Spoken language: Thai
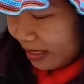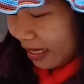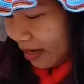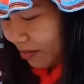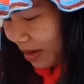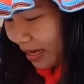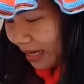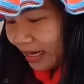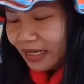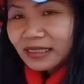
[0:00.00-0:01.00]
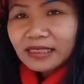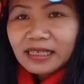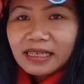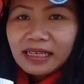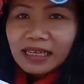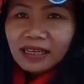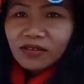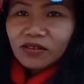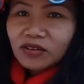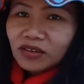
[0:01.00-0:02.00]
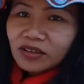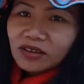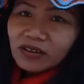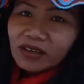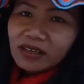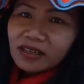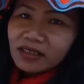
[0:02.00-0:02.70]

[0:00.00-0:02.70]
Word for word: ตาก็มาหา รายชื่อในนี้ คุณน้อยน้อย